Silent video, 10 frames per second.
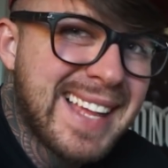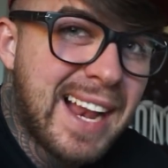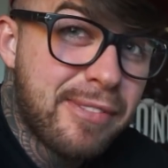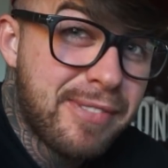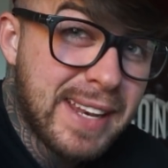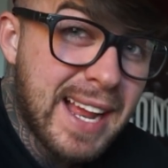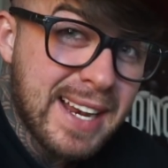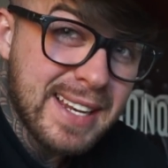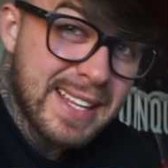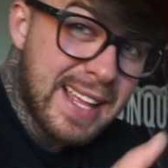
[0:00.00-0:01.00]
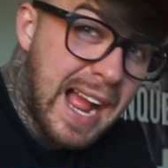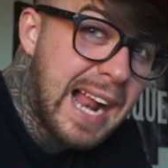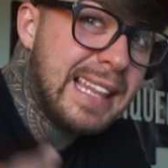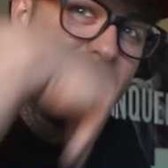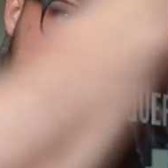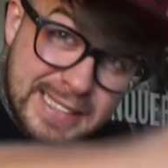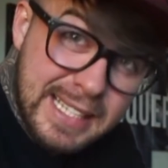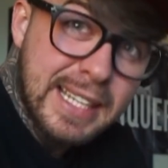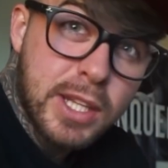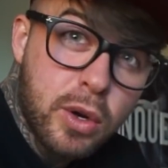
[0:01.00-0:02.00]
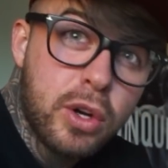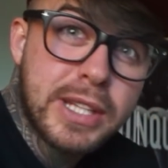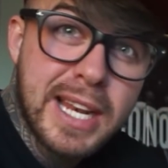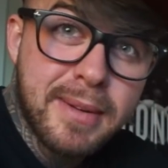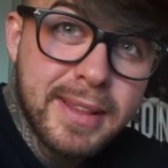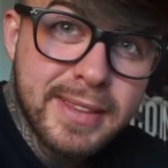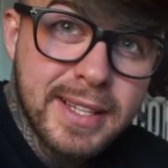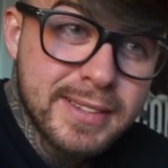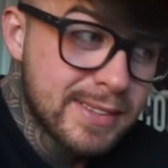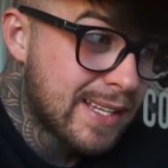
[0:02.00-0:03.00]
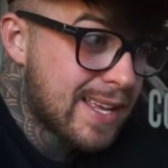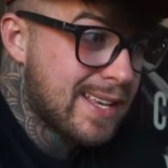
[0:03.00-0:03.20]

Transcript: Al final, al día siguiente como te levantes,